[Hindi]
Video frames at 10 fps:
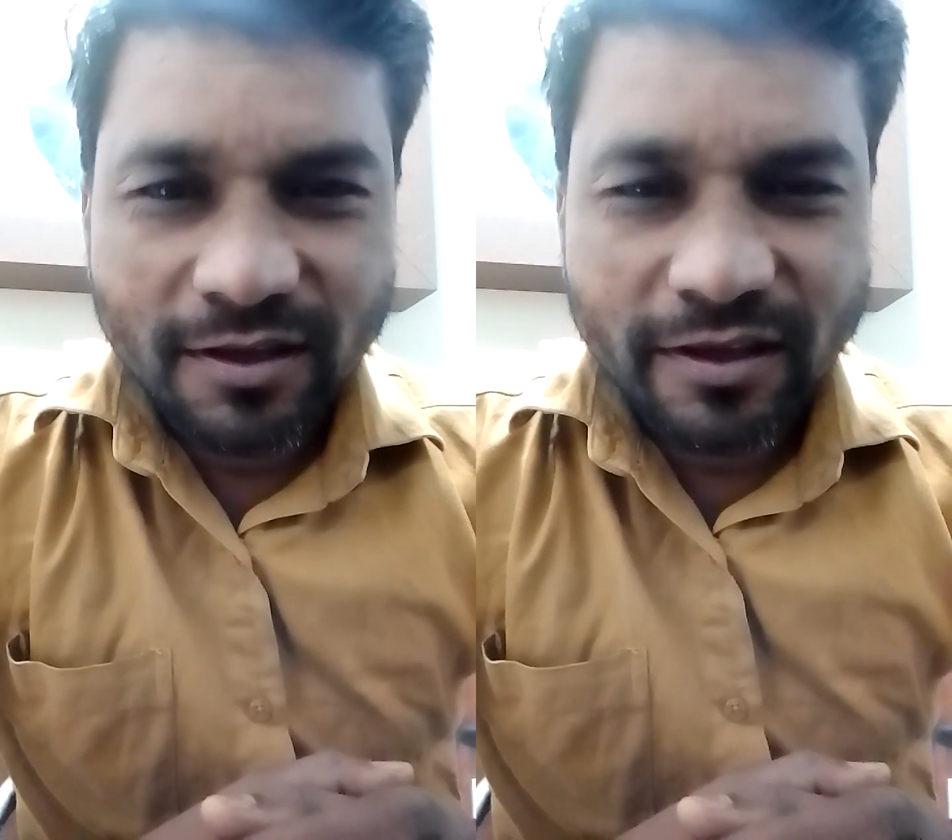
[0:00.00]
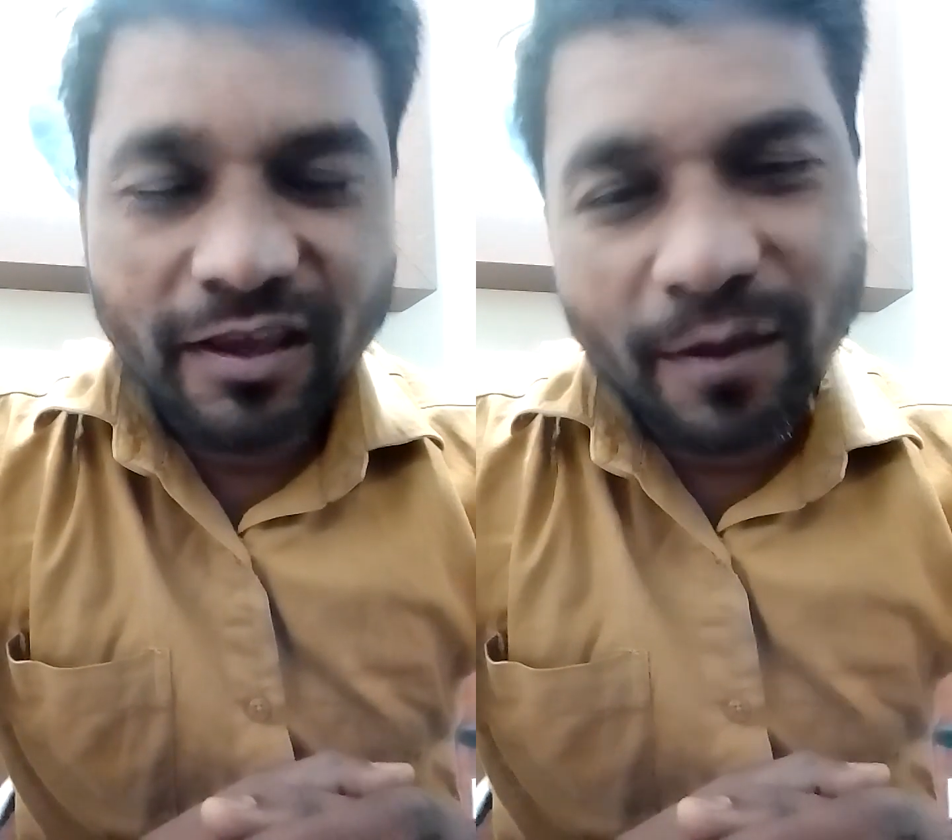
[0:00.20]

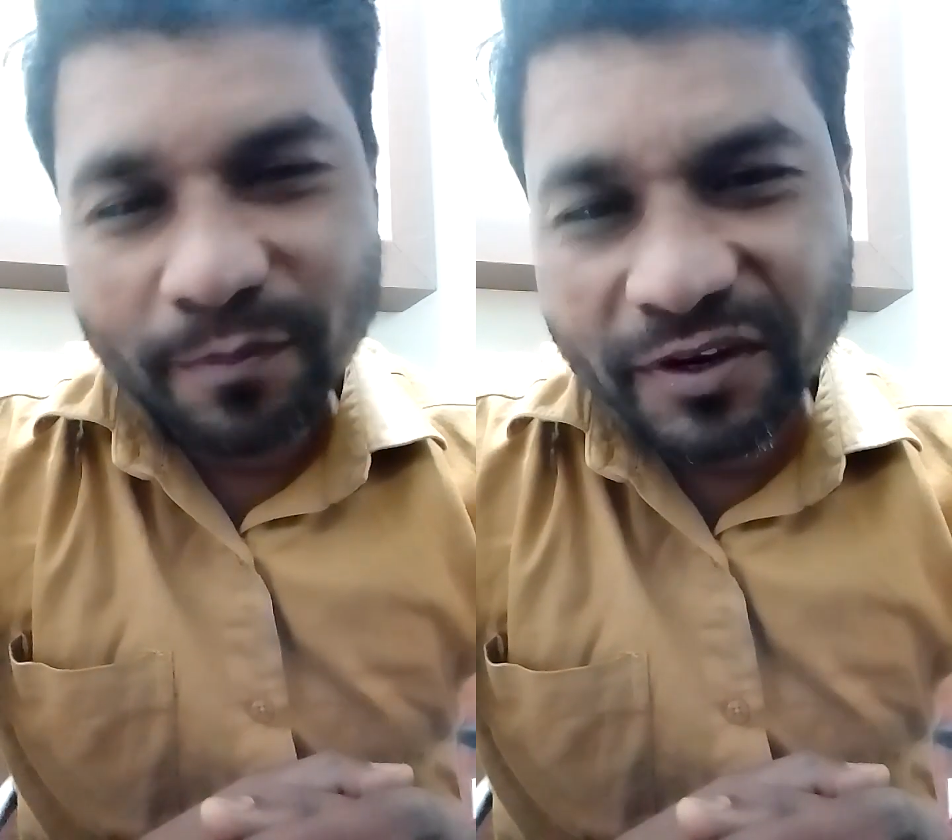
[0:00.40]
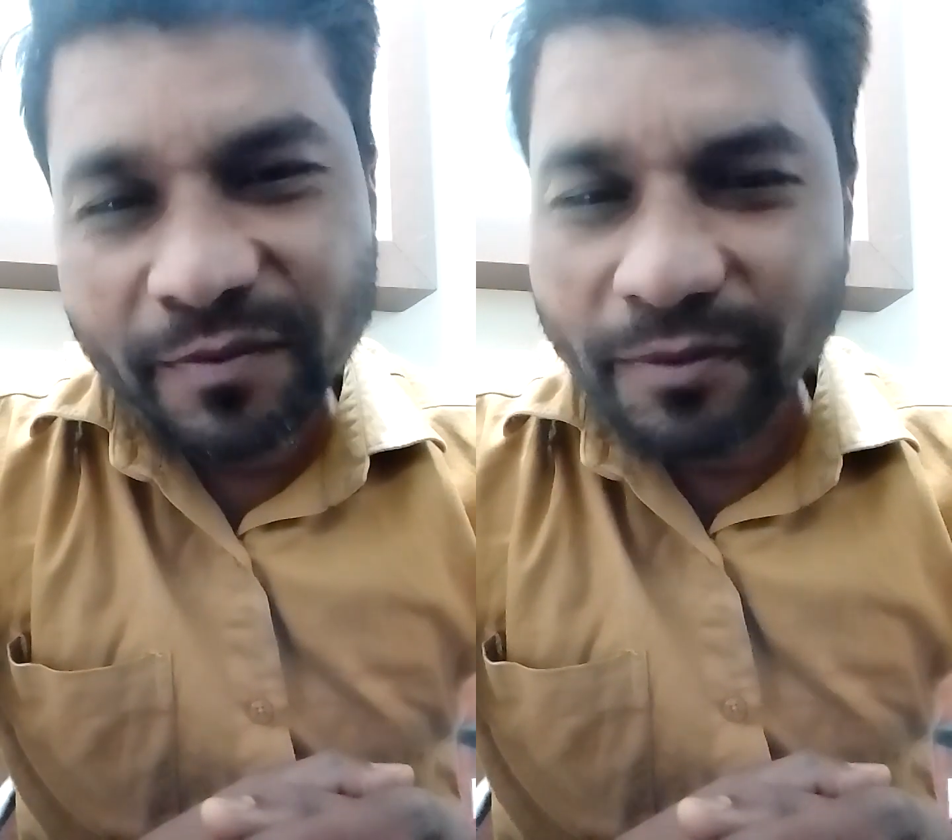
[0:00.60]
कि
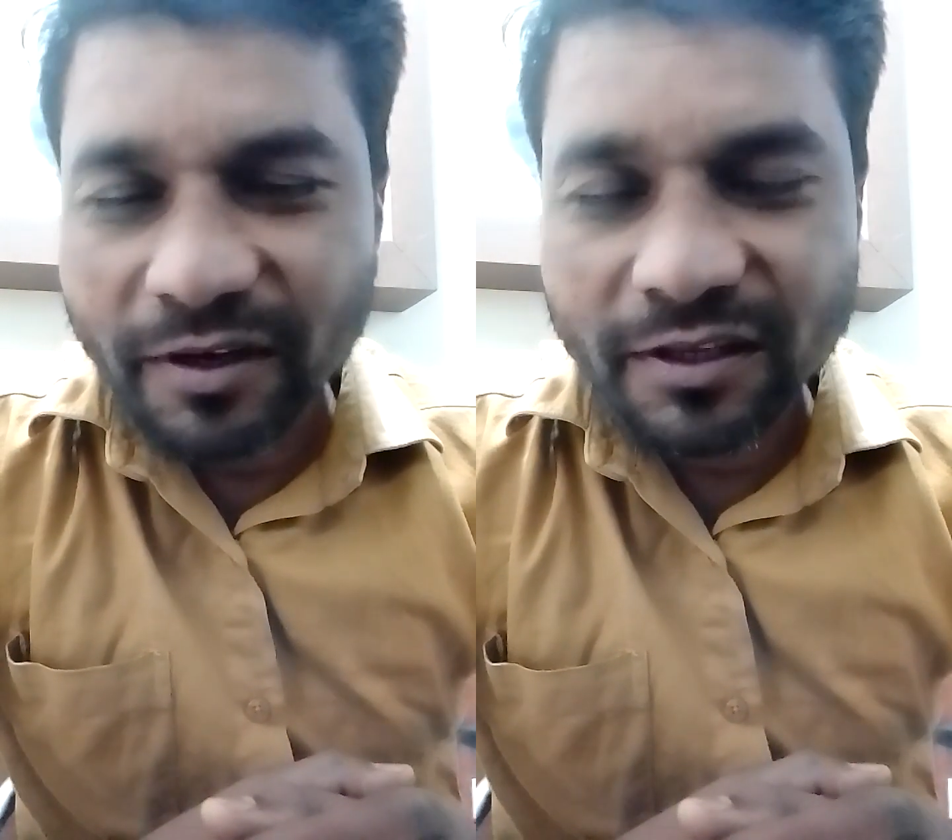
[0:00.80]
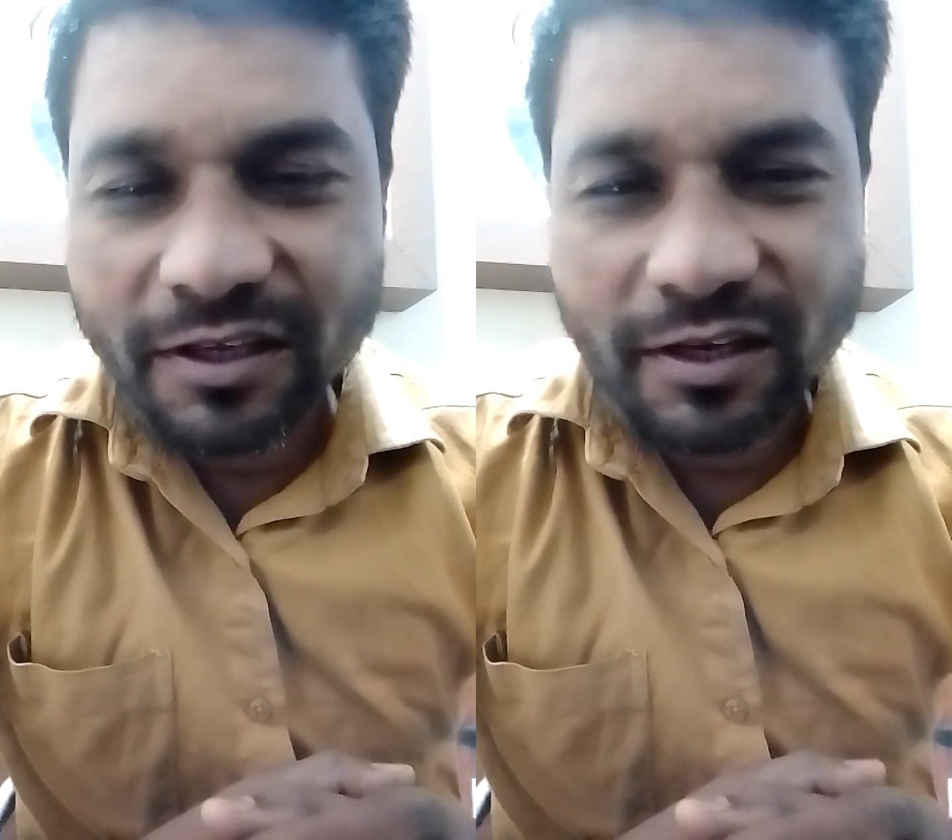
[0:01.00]
अपनी
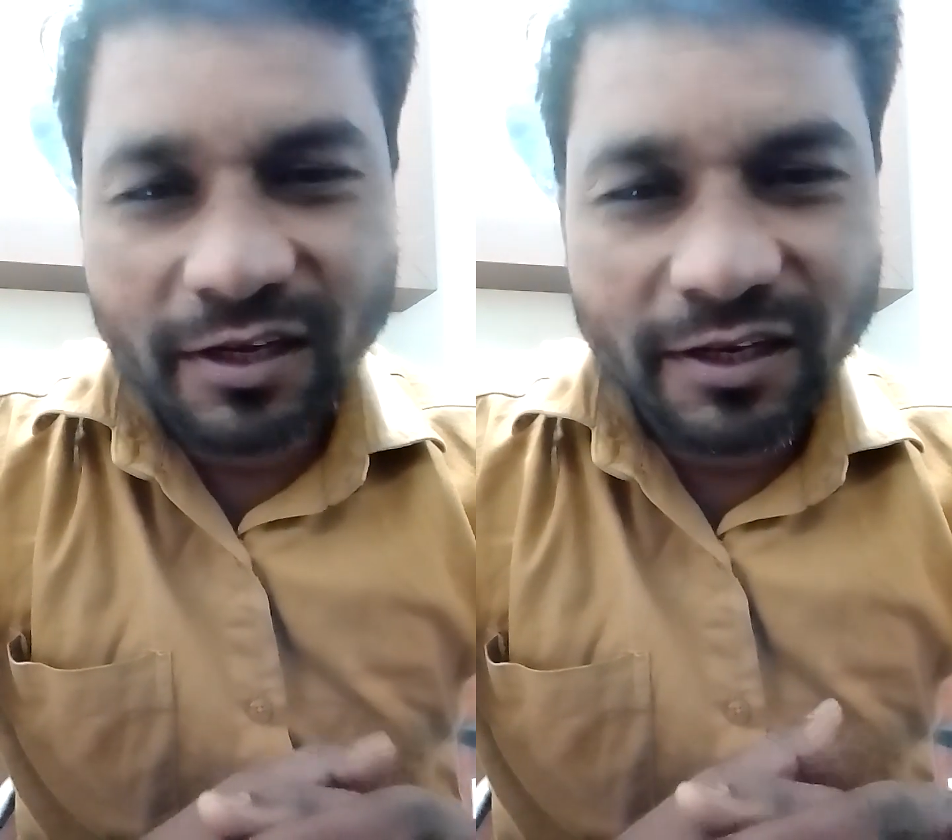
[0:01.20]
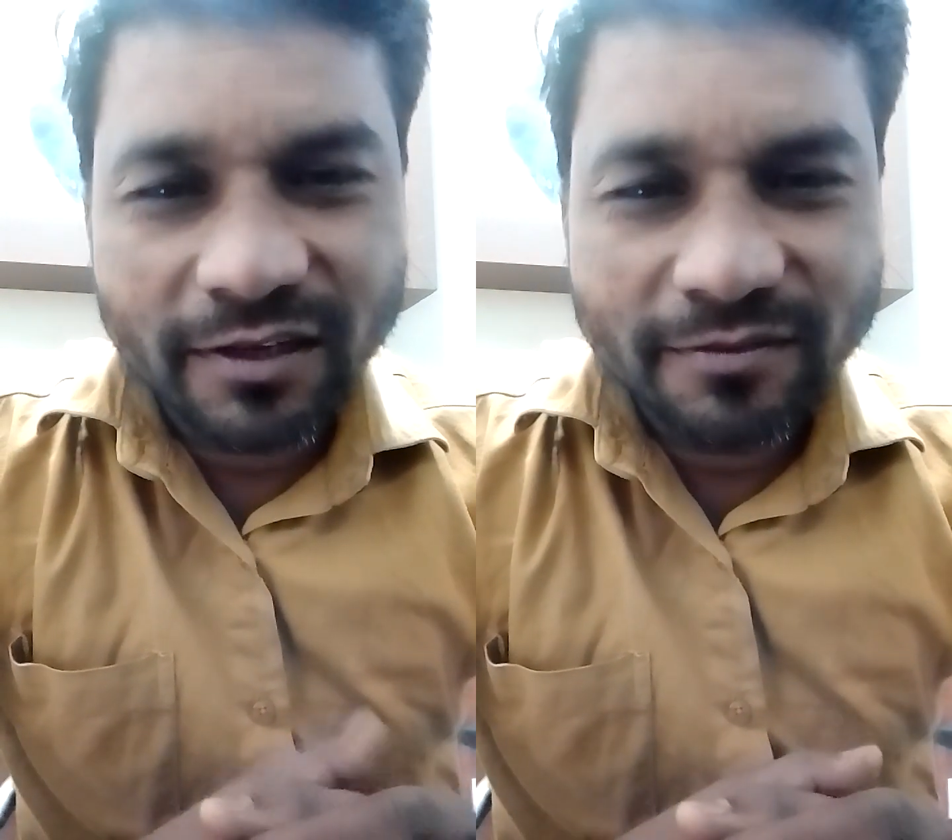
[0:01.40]
मन की
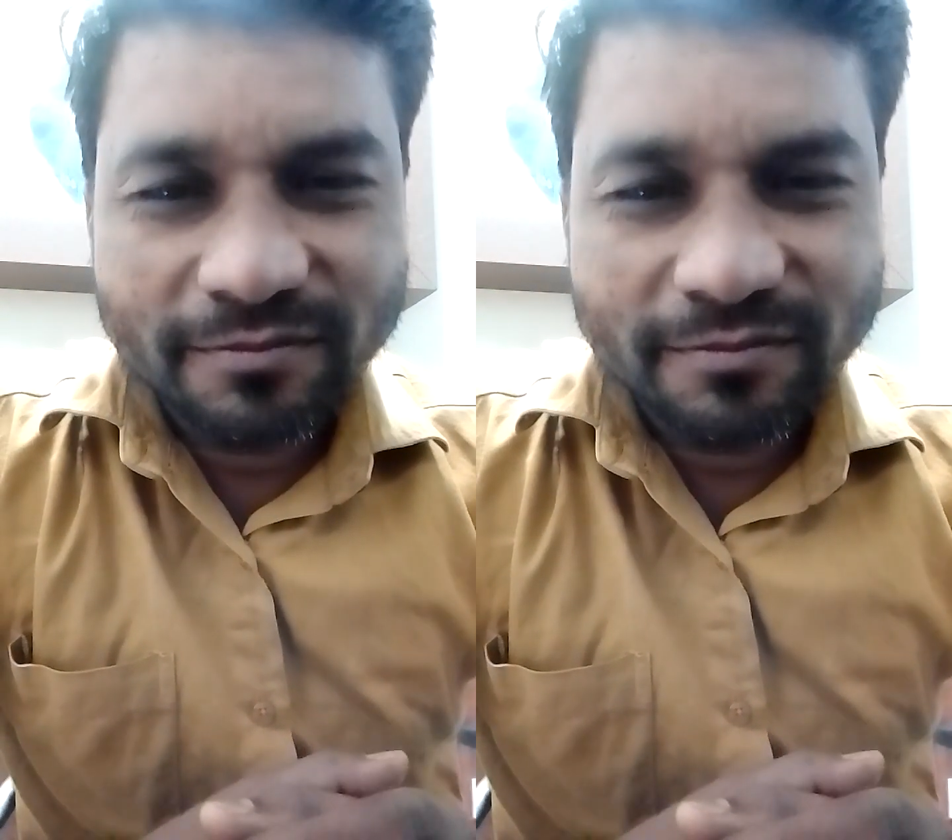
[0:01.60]
करें